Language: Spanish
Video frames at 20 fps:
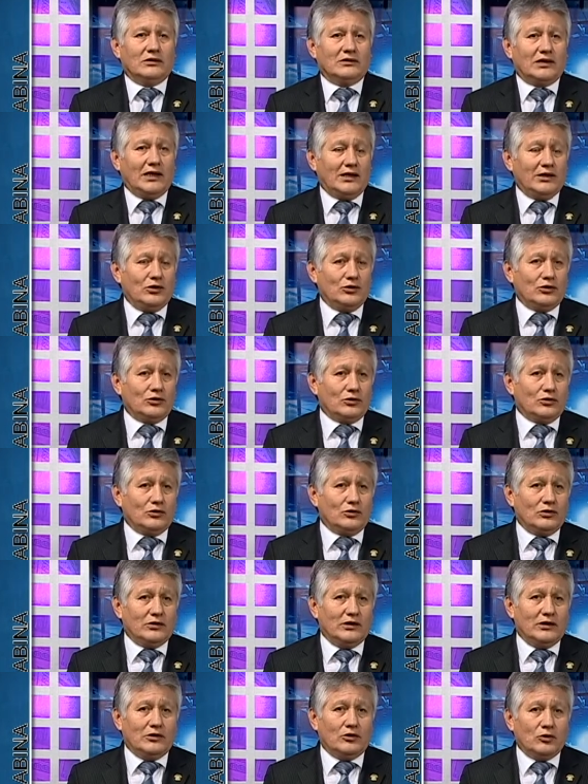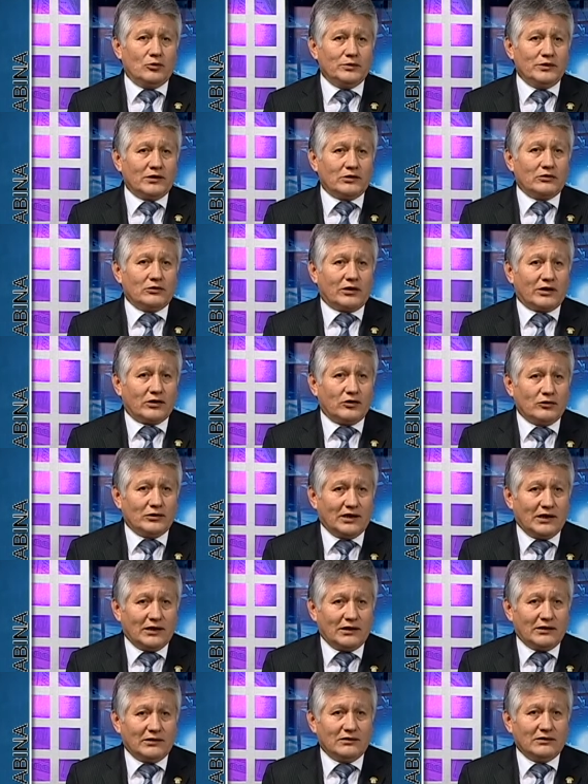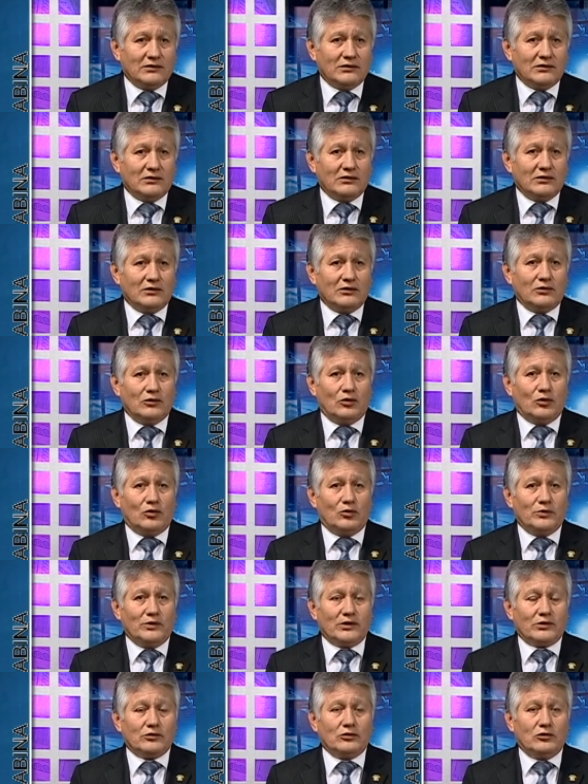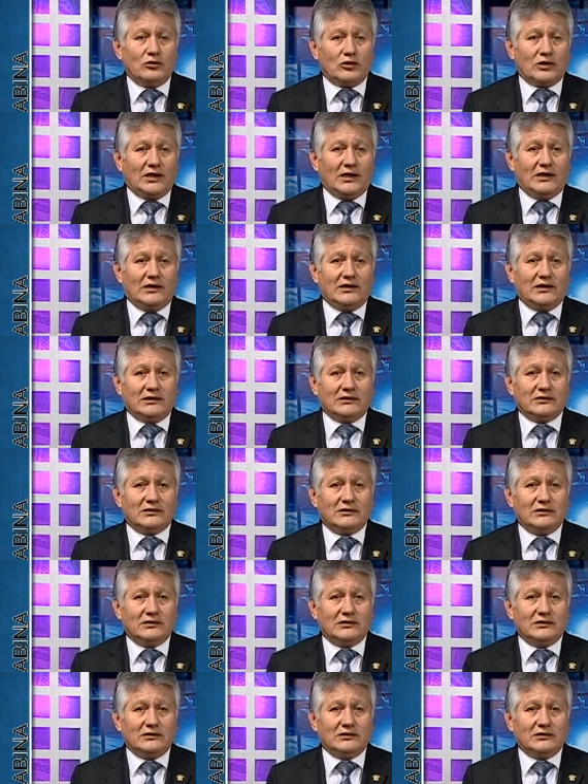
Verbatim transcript: tanto el gobierno regional, los gobiernos locales,